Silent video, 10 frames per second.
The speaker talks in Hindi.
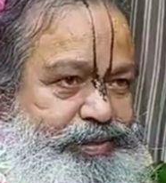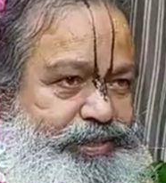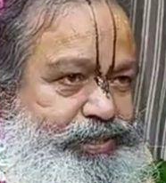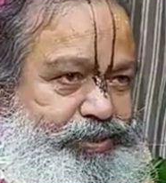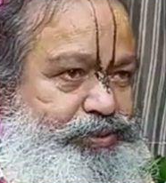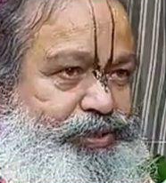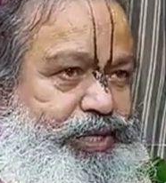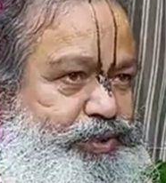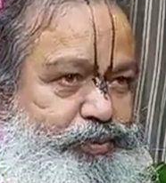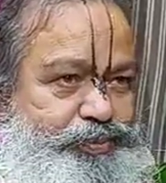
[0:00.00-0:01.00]
अति
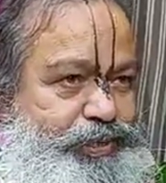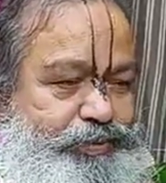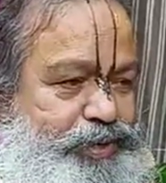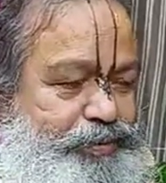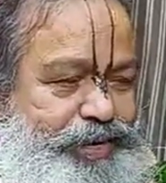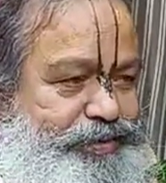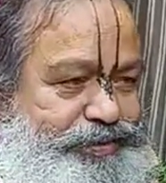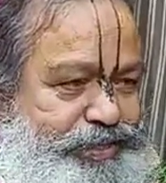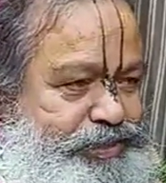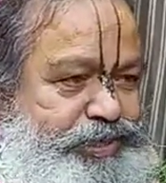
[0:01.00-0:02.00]
सुंदर रूप से भगवान
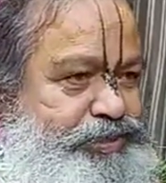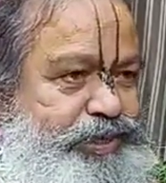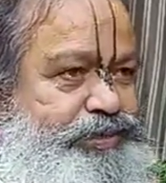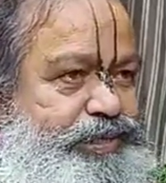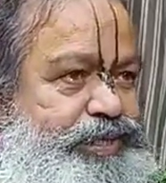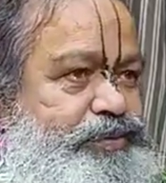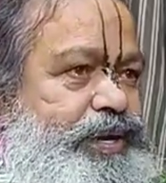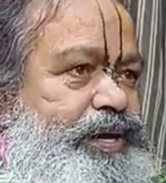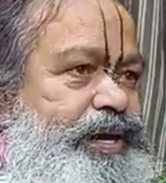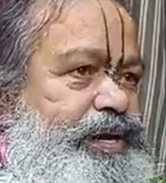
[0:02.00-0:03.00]
सृजन शक्ति के
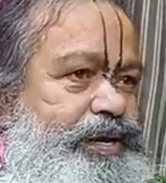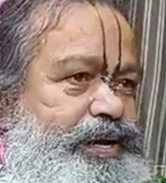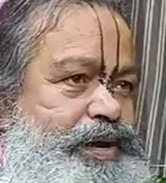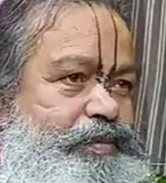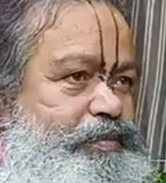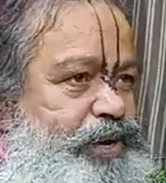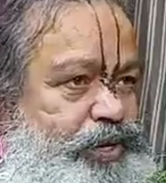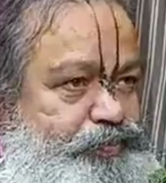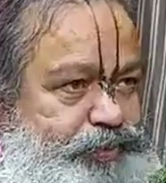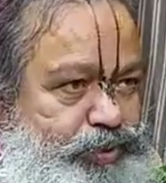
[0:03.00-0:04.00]
द्वारा
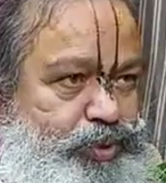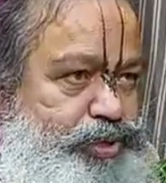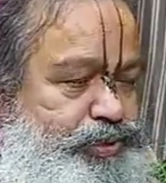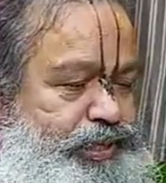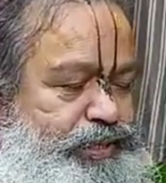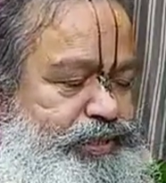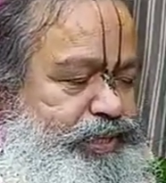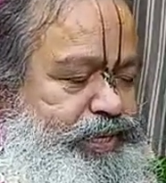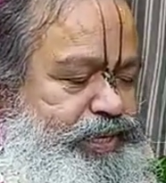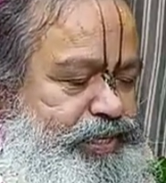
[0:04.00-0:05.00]
मानव तनु रचना
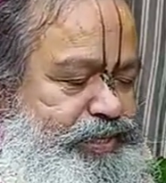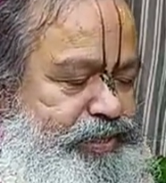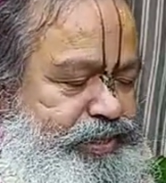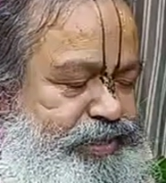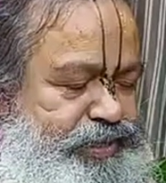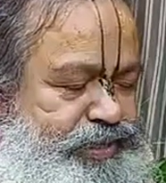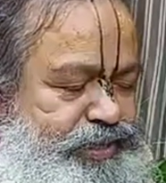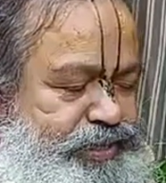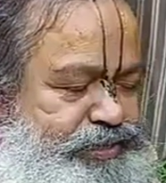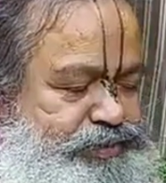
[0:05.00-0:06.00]
किए हैं
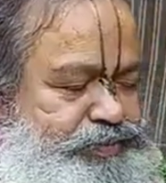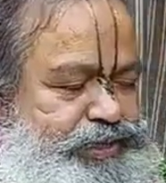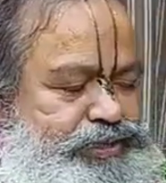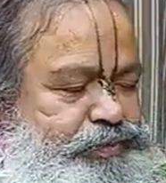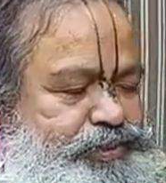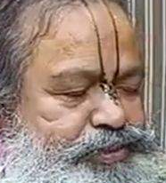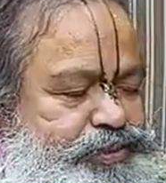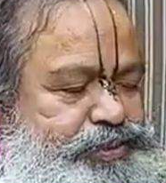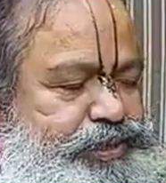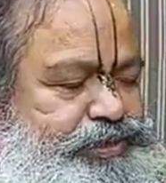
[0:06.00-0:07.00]
इसमें समस्त
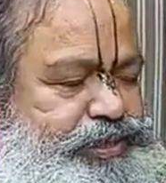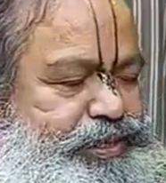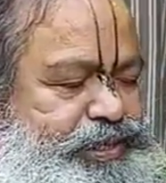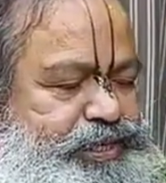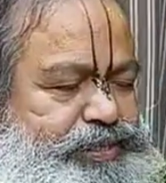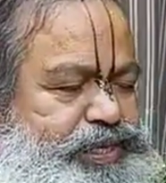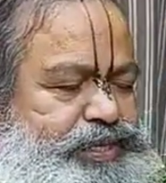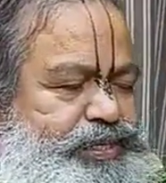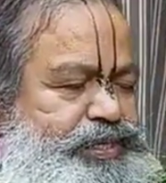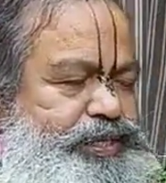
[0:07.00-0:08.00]
शक्ति निहित
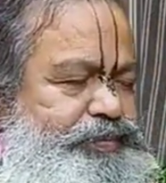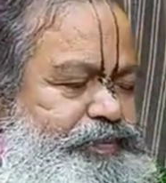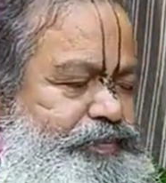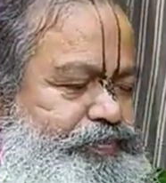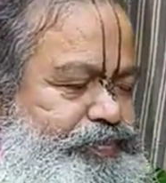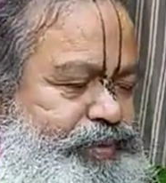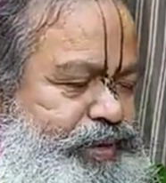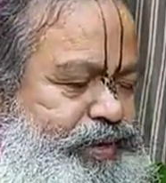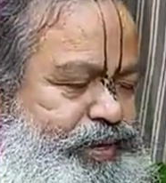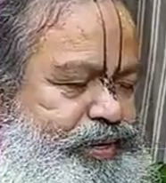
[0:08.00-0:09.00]
करके
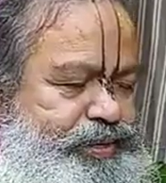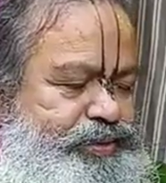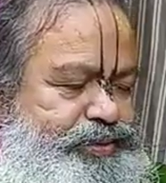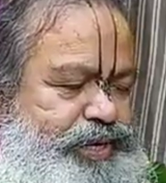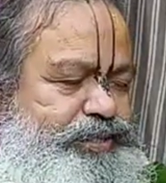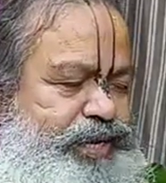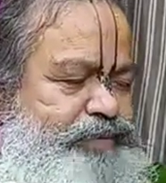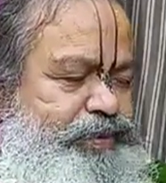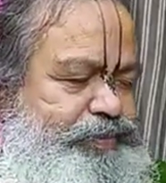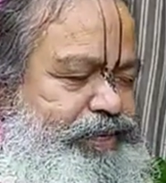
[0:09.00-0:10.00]

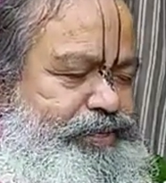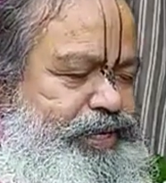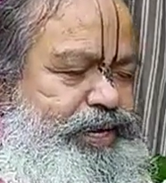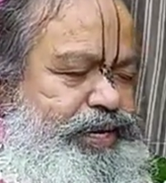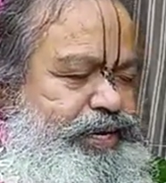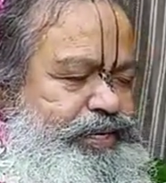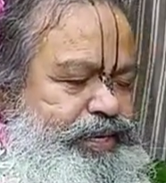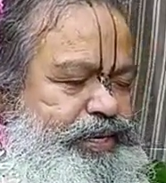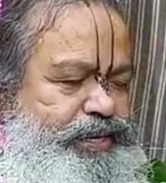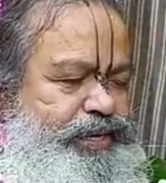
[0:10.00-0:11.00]
संसार में भेजे हैं
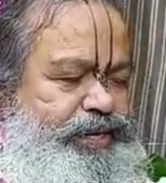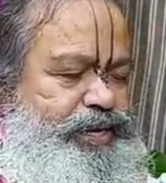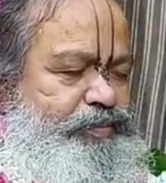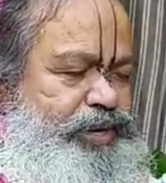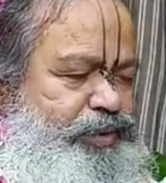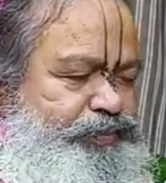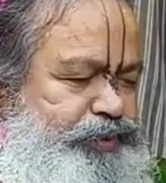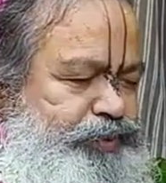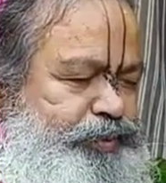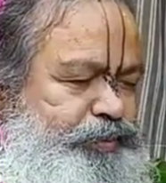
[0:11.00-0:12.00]
ये मानव
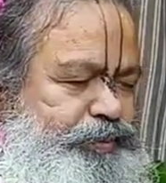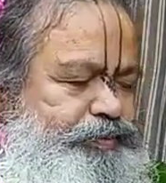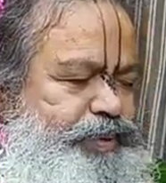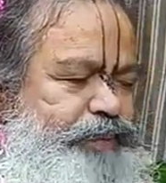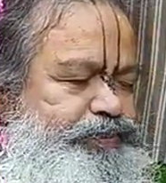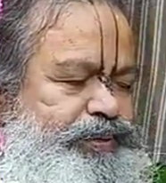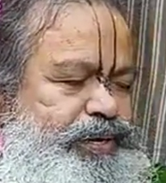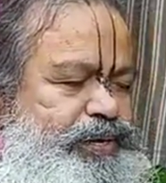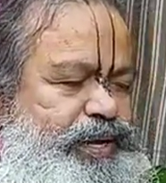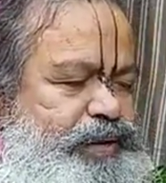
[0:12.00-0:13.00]
तनु प्राप्त
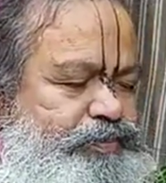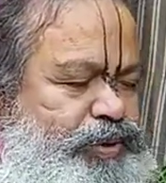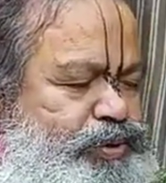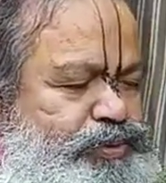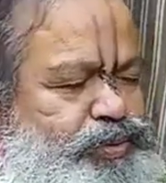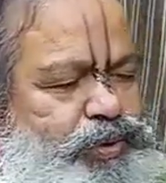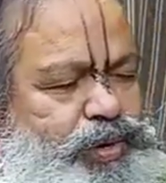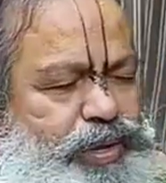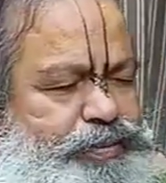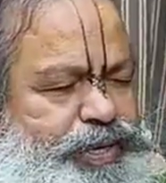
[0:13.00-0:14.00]
करना बहुत
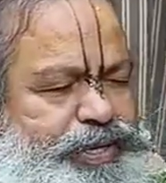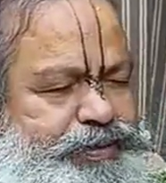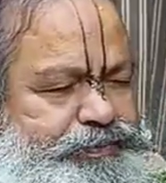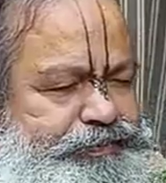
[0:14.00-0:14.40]
दुर्लभ है